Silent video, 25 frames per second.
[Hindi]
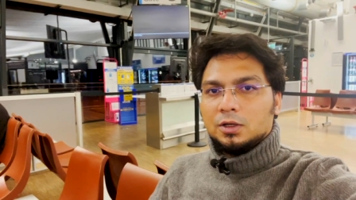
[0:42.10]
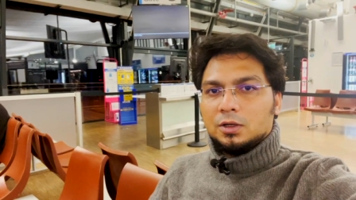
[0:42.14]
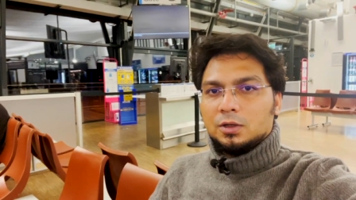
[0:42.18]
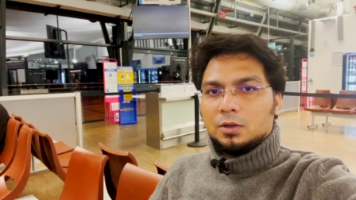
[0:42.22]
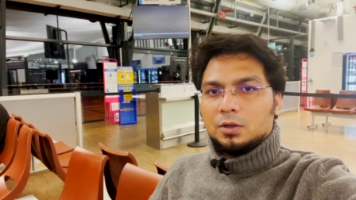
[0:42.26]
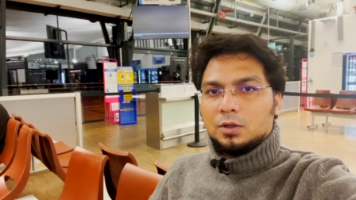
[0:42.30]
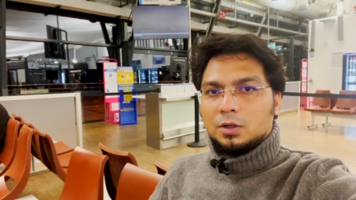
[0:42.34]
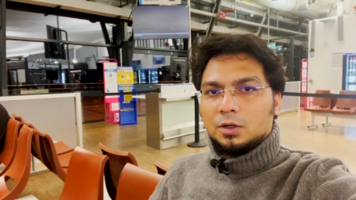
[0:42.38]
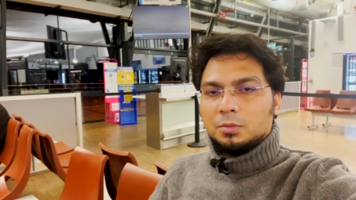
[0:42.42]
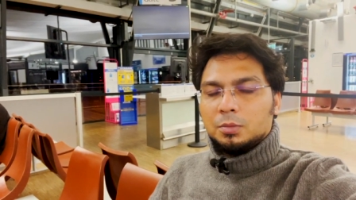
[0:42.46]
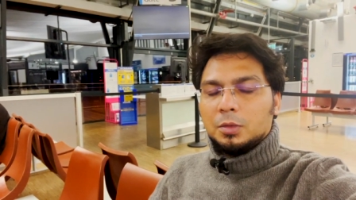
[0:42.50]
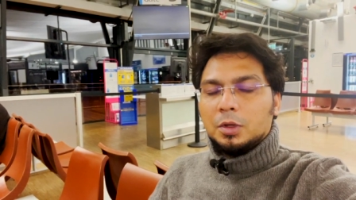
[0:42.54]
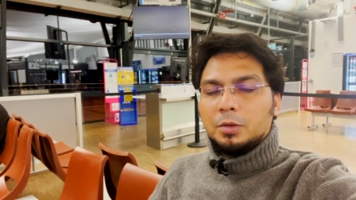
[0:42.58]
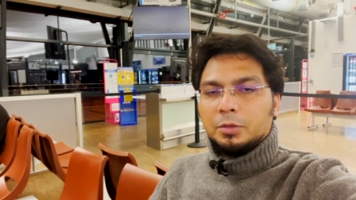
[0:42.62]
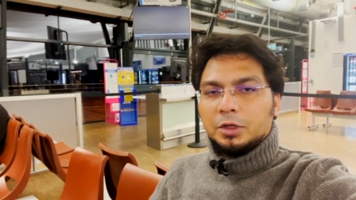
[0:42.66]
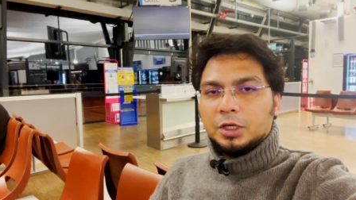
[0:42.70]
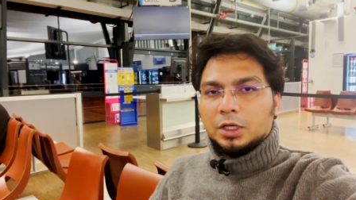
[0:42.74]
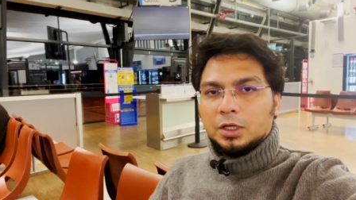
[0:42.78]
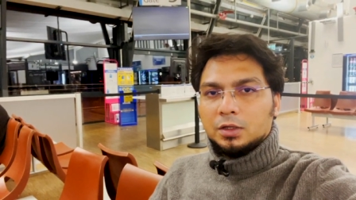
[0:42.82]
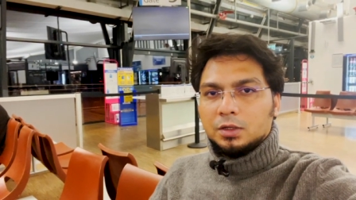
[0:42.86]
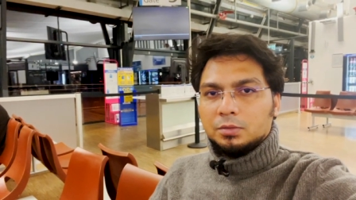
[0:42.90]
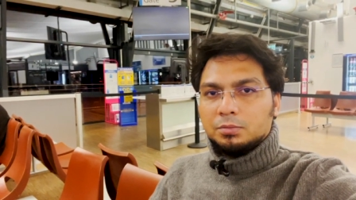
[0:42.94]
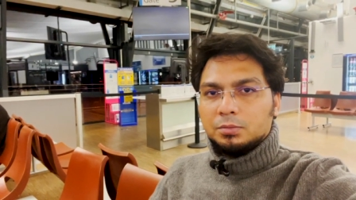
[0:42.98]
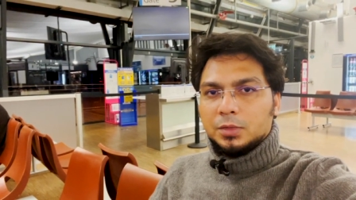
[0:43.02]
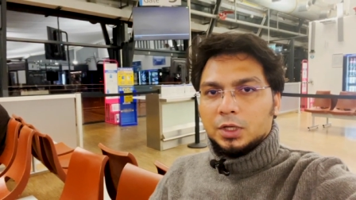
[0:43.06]
और
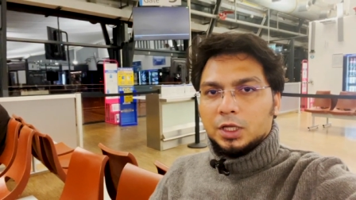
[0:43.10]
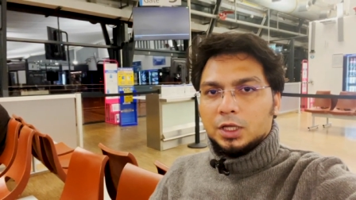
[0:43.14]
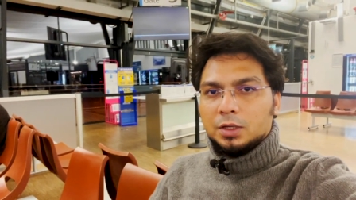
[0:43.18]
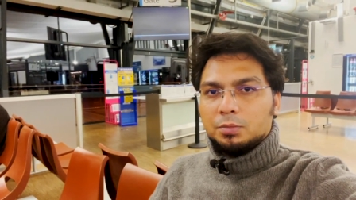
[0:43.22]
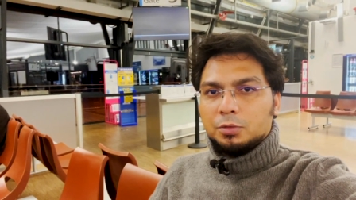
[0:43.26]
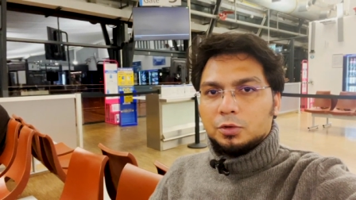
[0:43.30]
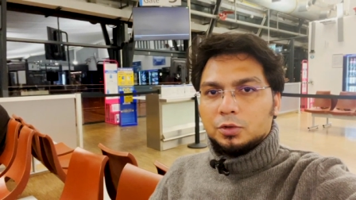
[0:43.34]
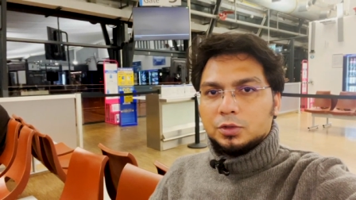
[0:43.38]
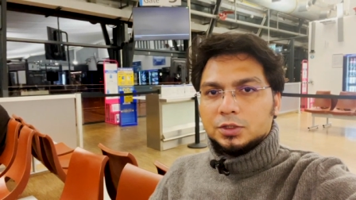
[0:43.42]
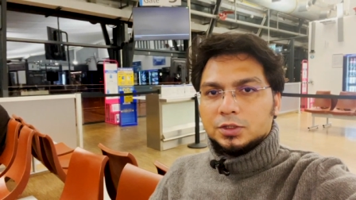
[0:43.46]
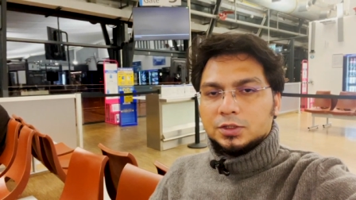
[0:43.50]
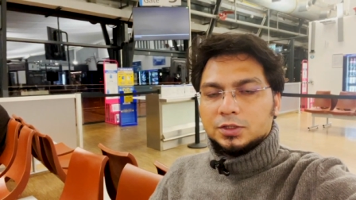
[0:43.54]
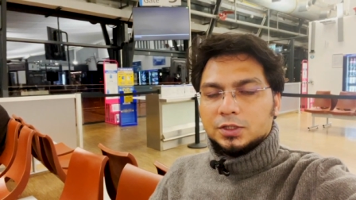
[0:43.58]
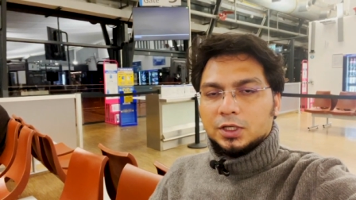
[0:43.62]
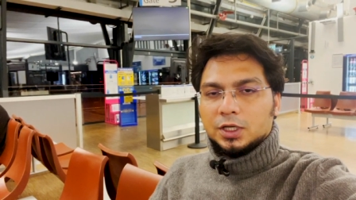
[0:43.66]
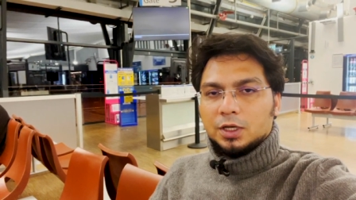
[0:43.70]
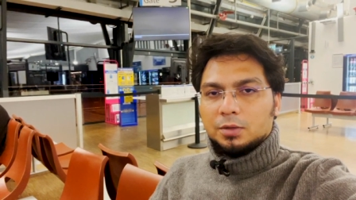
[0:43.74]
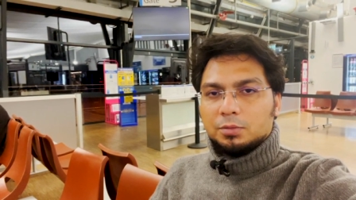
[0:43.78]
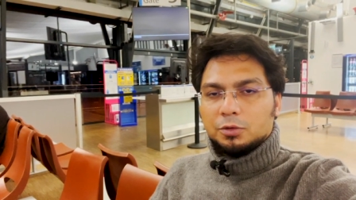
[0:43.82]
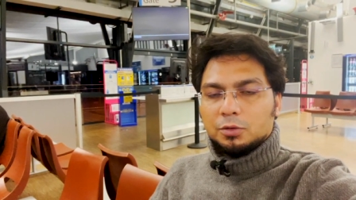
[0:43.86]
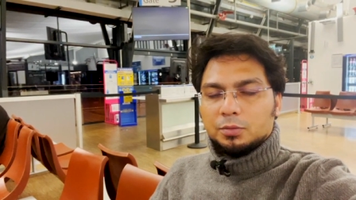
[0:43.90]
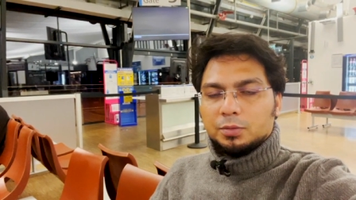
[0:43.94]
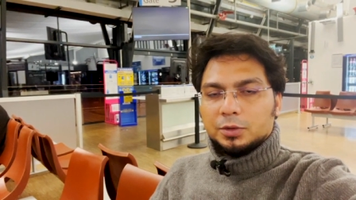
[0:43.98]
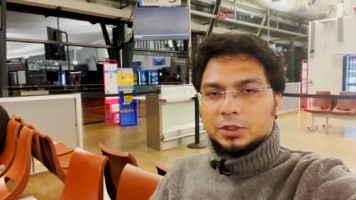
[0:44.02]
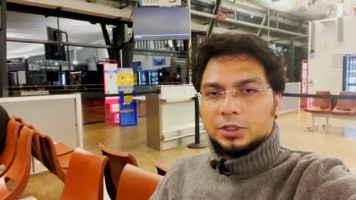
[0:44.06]
मेमिंगम एयरपोर्ट जैसे ही
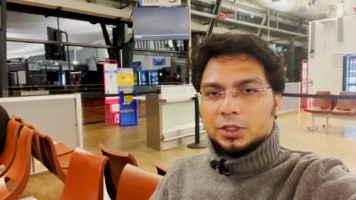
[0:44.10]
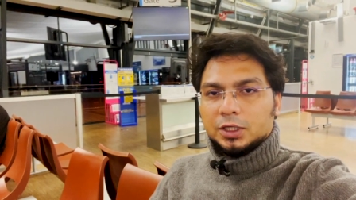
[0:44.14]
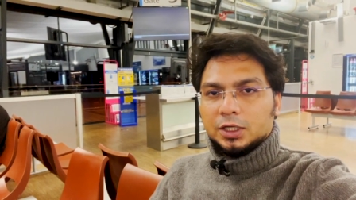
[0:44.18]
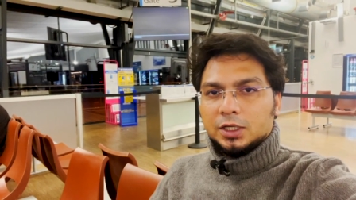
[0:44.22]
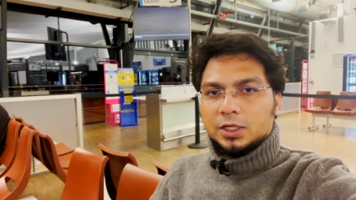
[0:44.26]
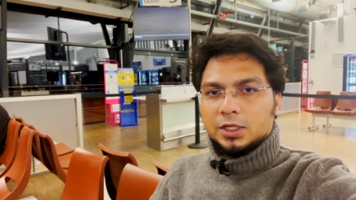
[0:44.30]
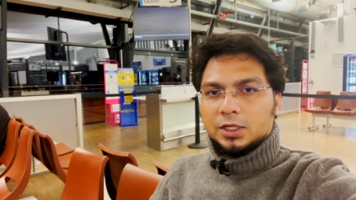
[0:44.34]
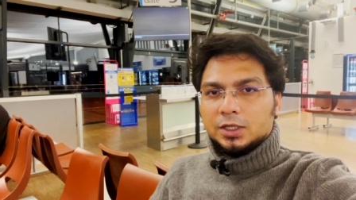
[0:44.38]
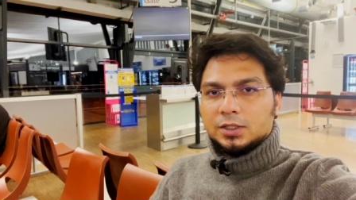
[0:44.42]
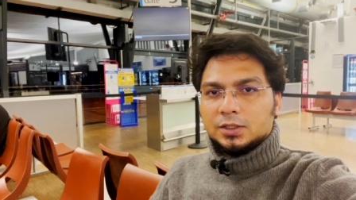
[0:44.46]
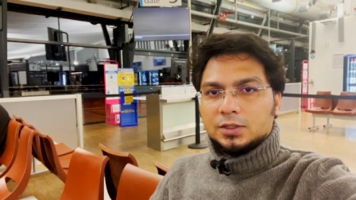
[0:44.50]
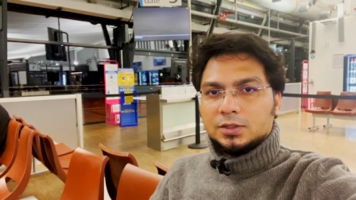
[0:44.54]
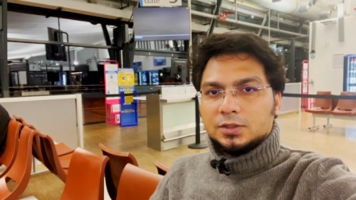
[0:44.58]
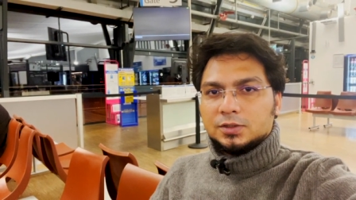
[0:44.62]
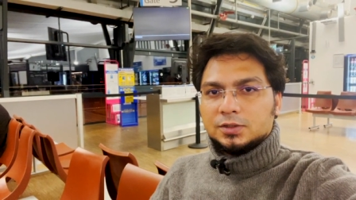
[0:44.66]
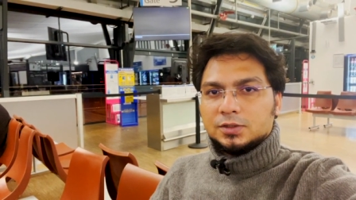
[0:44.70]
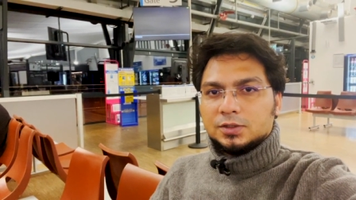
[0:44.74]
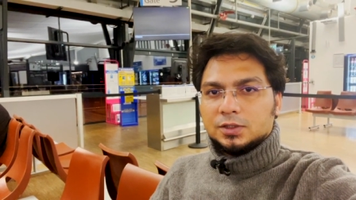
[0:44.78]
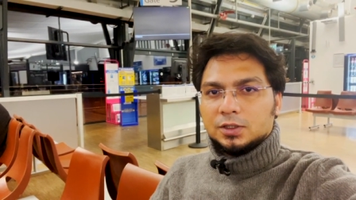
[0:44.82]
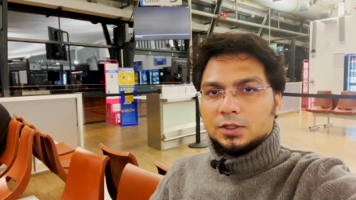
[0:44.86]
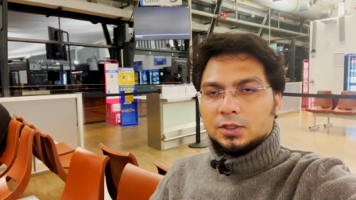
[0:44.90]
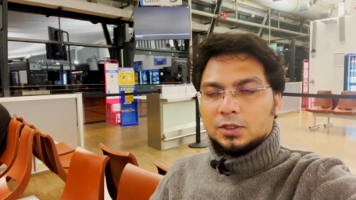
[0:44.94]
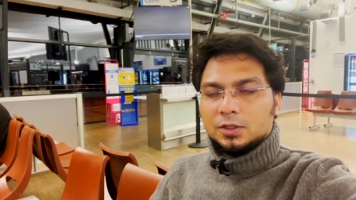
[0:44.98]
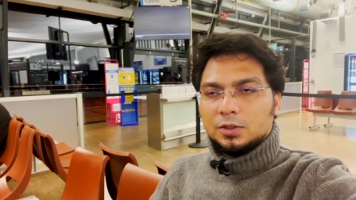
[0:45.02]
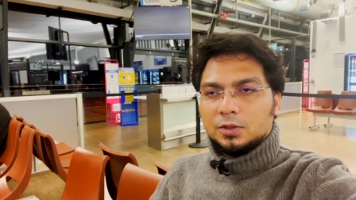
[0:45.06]
आपको पता है
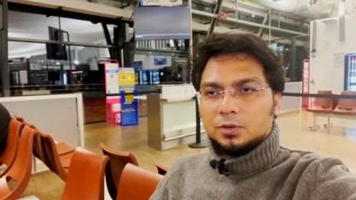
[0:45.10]
इट्स